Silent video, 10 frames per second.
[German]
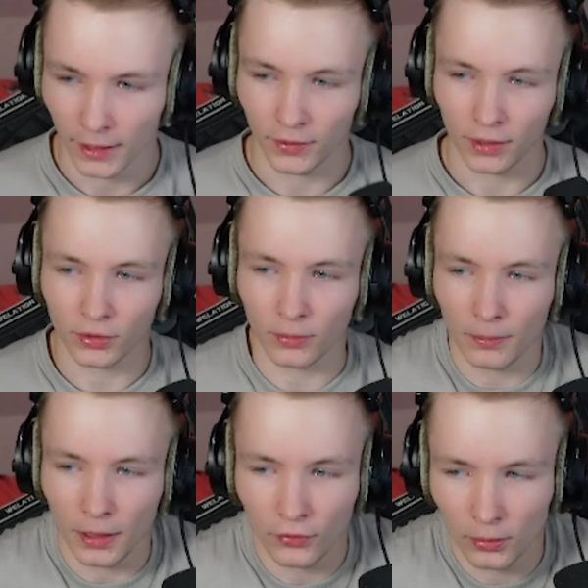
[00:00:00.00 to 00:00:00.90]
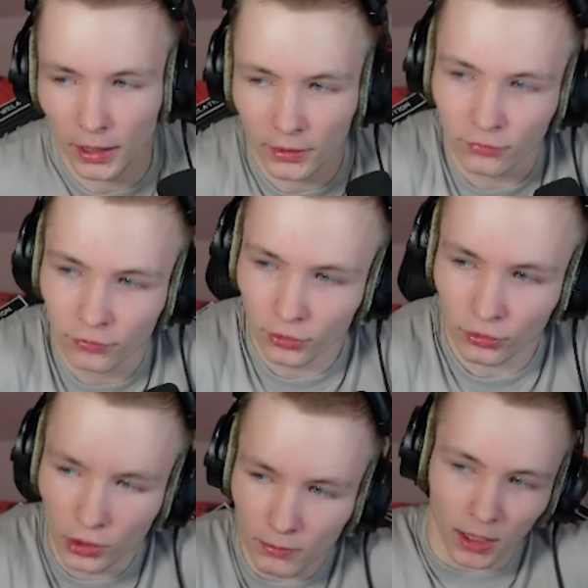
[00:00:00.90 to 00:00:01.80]
Ich werde jetzt nochmal ein paar Vorbereitungen für den
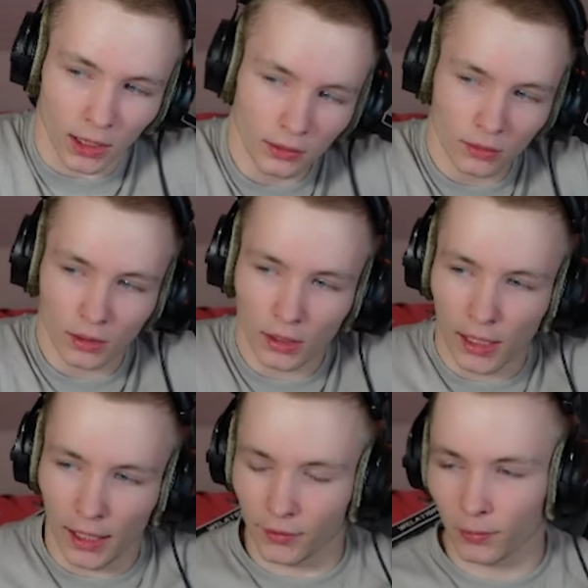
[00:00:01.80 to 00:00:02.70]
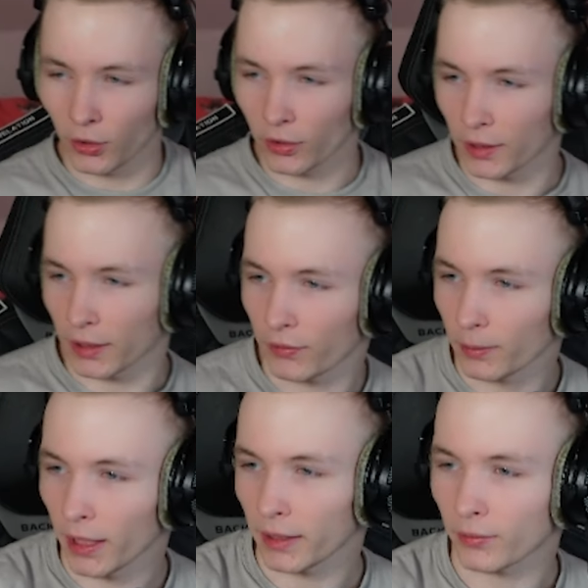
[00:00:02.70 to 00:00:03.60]
Stream machen. Also bedeutet, ich will
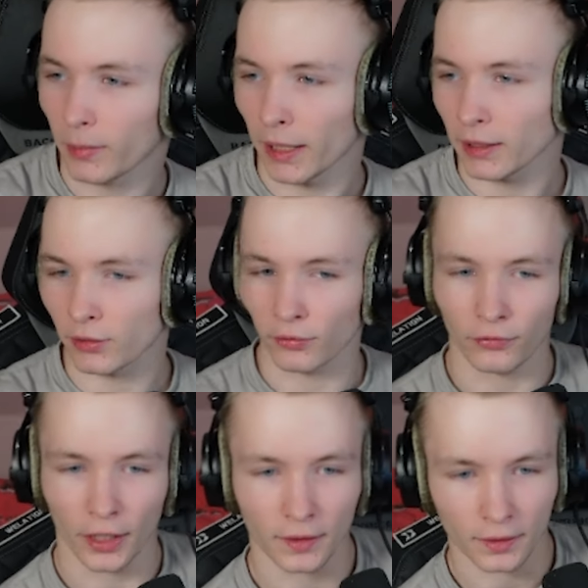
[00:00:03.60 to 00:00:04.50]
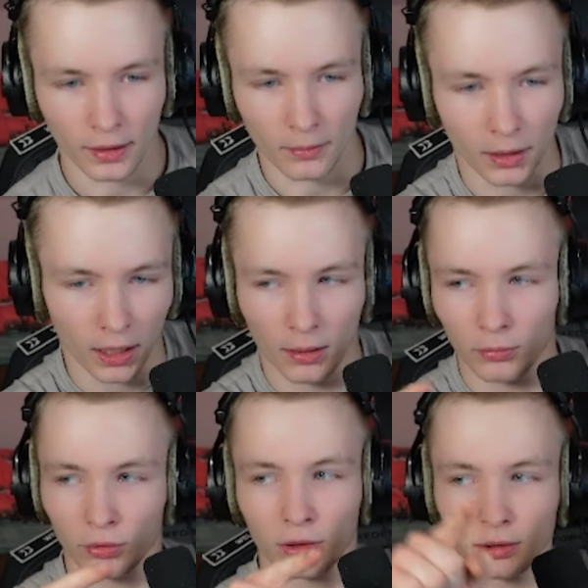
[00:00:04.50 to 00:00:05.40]
mir, ich will mir eigentlich so einen
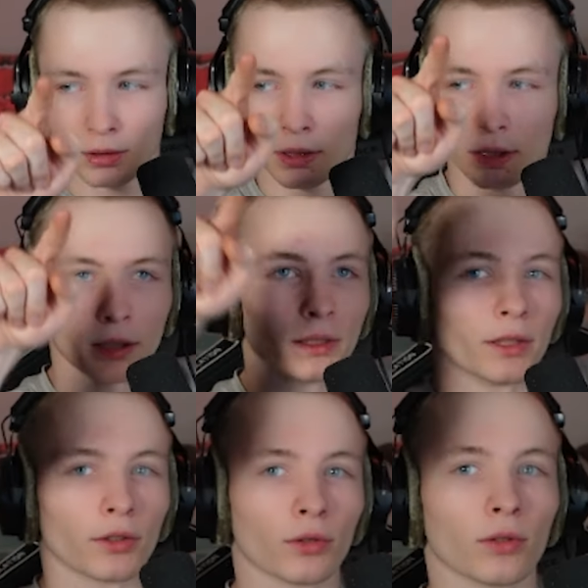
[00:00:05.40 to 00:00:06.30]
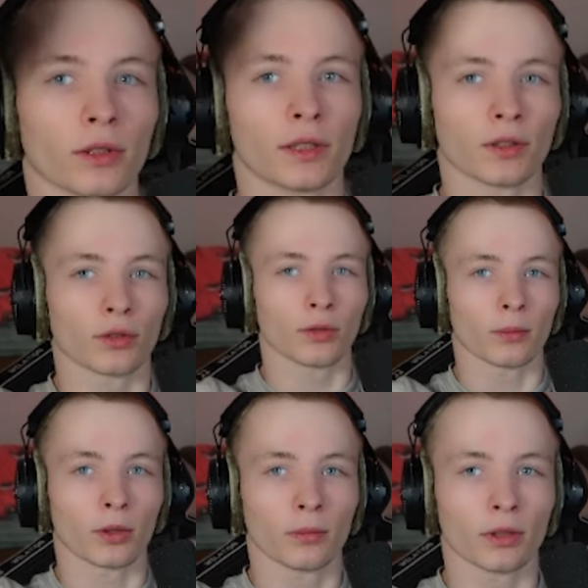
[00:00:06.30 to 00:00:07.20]
Facecam-Rahmen holen. Hier so, hier so
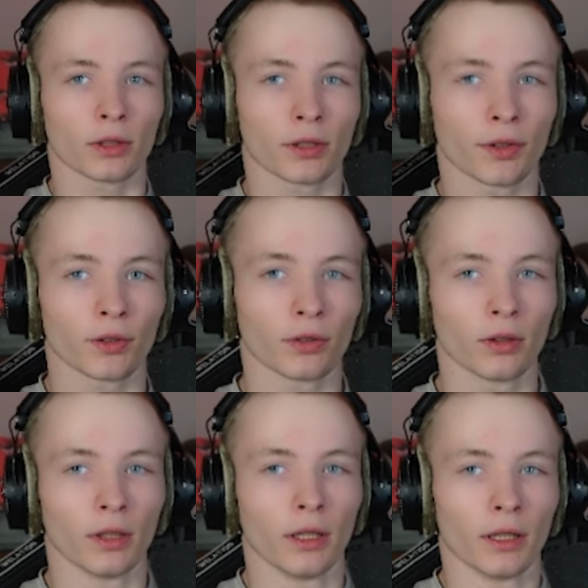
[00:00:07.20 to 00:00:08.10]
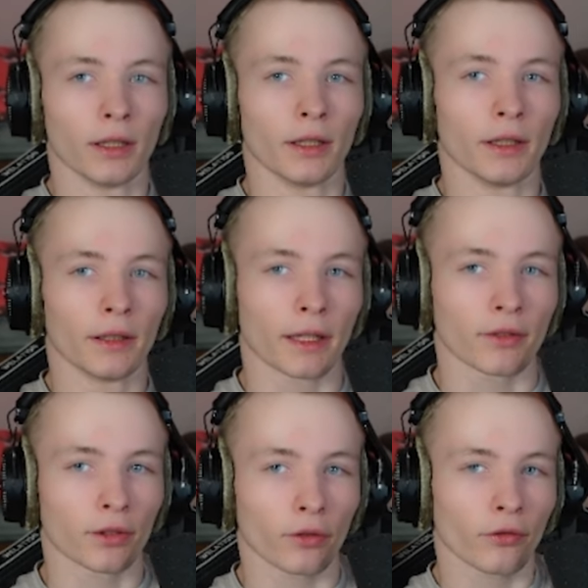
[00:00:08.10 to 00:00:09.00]
drumrum, guckt hier so.
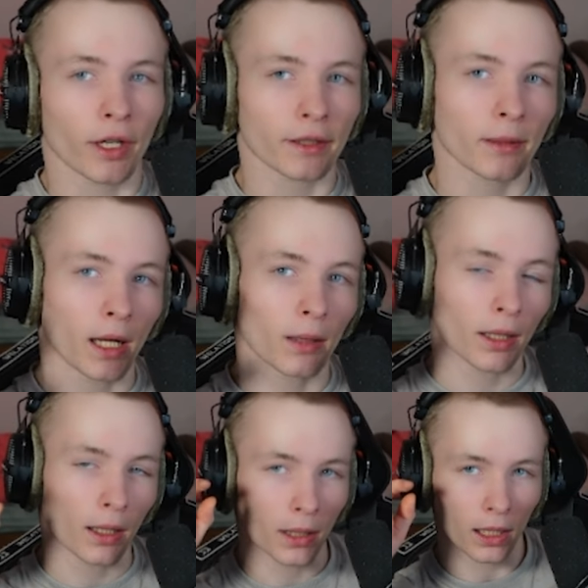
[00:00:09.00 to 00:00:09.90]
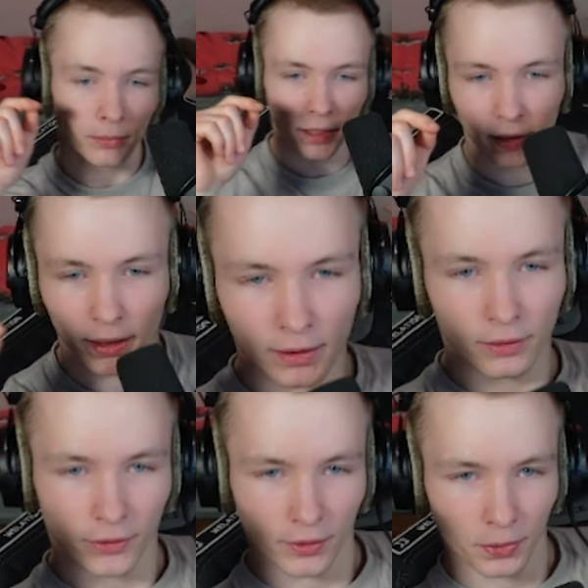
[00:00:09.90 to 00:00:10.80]
Dass wir so einen Facecam-Rahmen haben, der
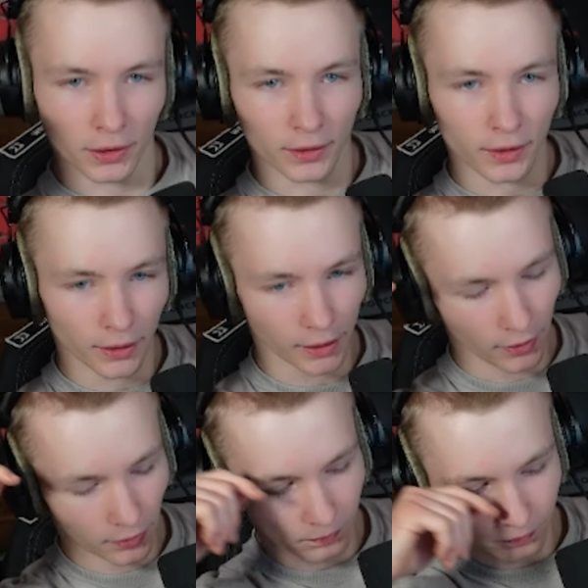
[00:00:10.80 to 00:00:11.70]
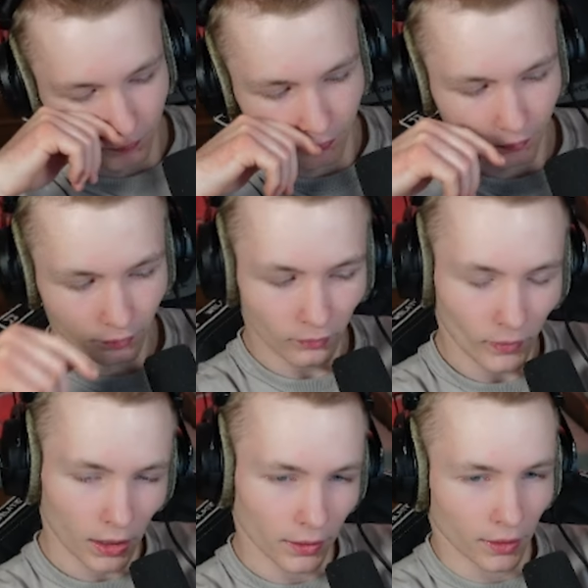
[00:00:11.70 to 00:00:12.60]
relativ das Bild integriert.
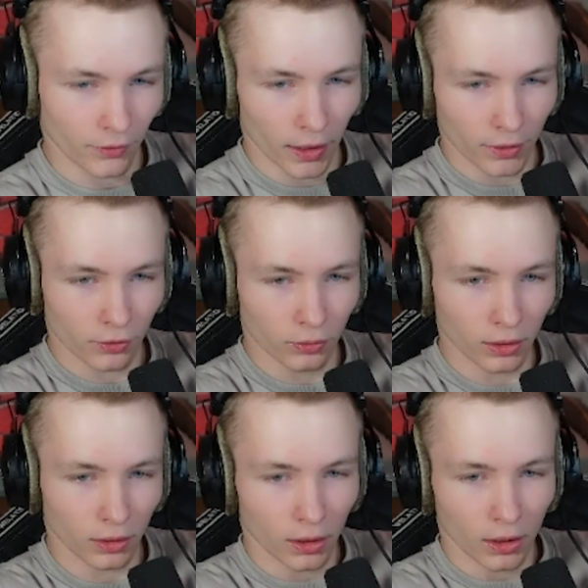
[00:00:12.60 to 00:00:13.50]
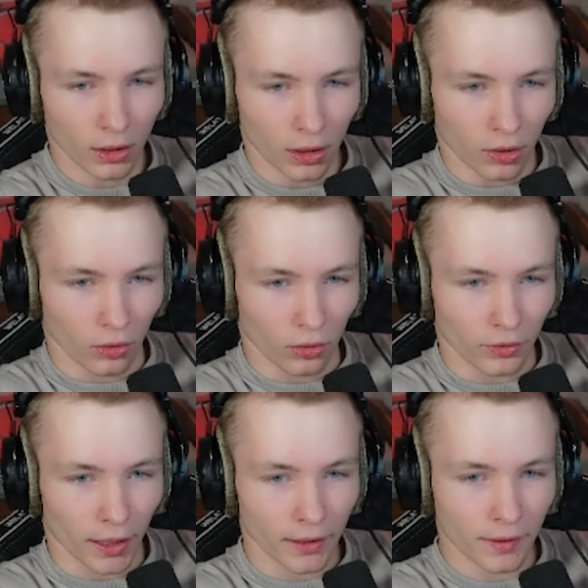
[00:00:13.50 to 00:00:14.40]
Und das wäre ganz cool.
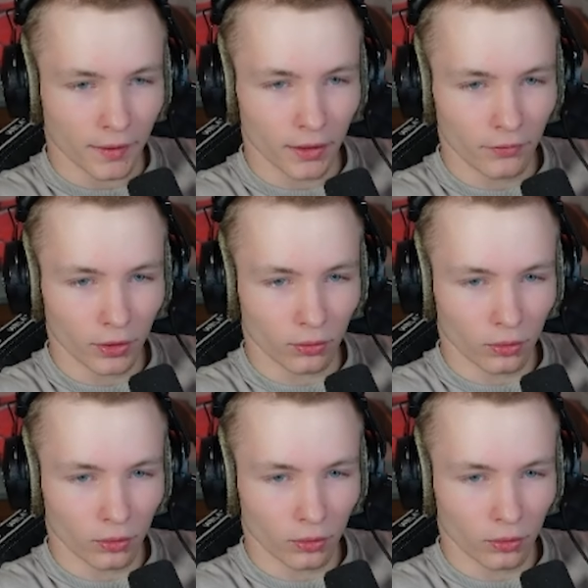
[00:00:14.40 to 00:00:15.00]
Und dann sehen wir